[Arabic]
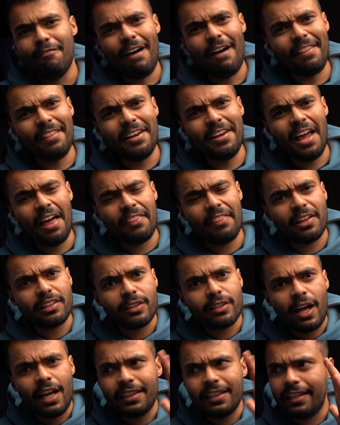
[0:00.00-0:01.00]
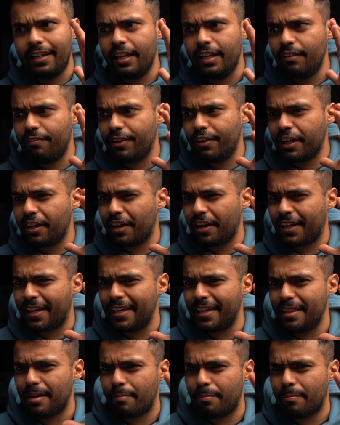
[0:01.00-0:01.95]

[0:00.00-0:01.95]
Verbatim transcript: هذه اللحظه طلعت لي فكره كذا